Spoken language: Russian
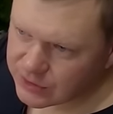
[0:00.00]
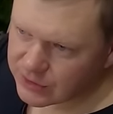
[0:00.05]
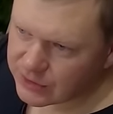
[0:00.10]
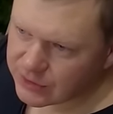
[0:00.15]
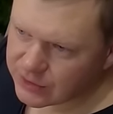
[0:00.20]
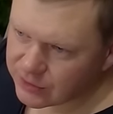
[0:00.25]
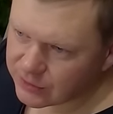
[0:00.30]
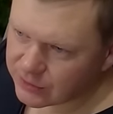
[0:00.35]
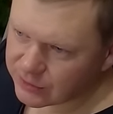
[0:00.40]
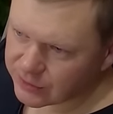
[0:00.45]
ней
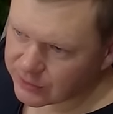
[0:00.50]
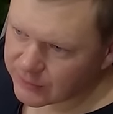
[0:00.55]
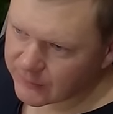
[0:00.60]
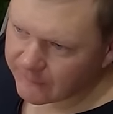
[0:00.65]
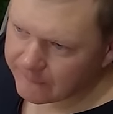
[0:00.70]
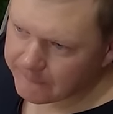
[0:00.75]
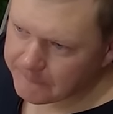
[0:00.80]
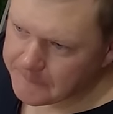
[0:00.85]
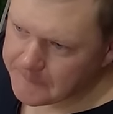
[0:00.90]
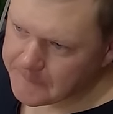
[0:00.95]
делать,
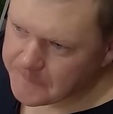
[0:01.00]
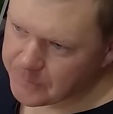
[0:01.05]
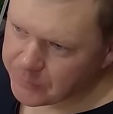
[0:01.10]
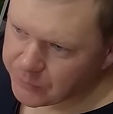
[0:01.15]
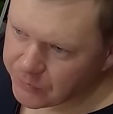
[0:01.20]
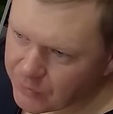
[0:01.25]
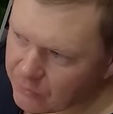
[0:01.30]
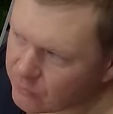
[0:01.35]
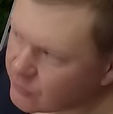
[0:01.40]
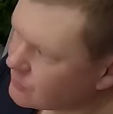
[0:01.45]
а?
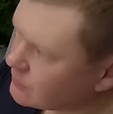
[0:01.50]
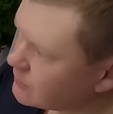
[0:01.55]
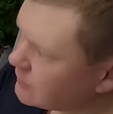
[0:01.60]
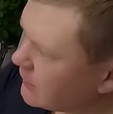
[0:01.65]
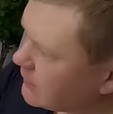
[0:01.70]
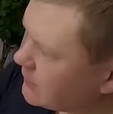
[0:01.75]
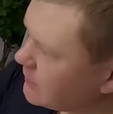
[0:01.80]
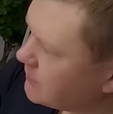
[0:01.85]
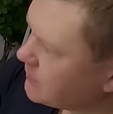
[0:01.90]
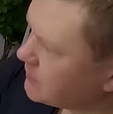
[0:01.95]
Вот,
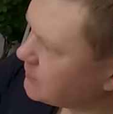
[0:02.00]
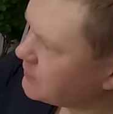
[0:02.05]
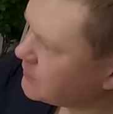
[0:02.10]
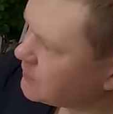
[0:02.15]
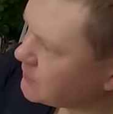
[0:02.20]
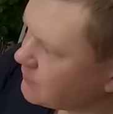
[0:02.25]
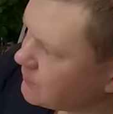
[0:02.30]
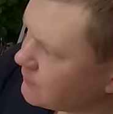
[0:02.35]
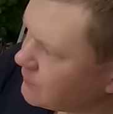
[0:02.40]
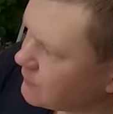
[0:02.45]
а,
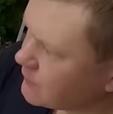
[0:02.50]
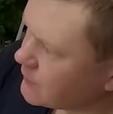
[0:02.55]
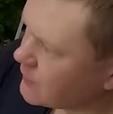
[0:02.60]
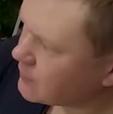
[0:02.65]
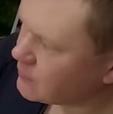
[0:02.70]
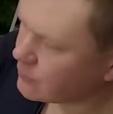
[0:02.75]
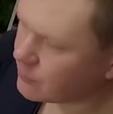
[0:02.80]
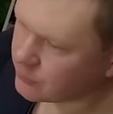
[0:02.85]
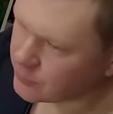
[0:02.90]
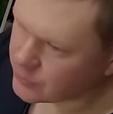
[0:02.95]
например,
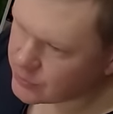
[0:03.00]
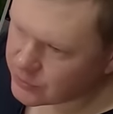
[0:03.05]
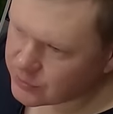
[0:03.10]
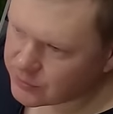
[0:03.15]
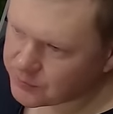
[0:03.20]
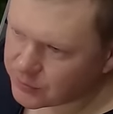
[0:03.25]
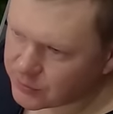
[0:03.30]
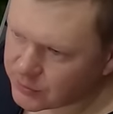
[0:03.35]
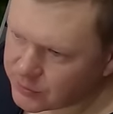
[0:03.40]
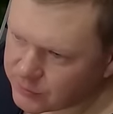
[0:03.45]
как ее можно
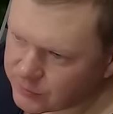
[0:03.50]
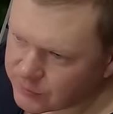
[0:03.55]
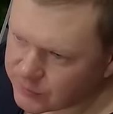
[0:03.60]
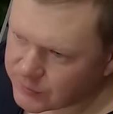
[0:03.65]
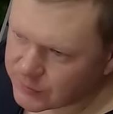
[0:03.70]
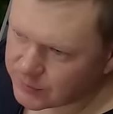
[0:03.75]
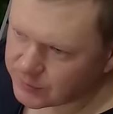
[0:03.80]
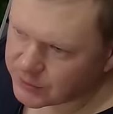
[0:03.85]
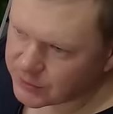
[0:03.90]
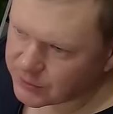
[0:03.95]
использовать
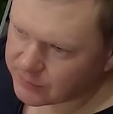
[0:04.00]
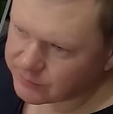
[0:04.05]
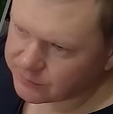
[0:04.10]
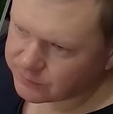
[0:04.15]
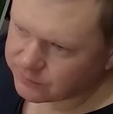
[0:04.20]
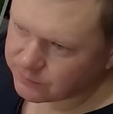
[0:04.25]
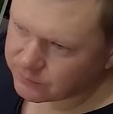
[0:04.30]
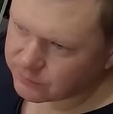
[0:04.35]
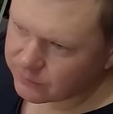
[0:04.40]
в семье?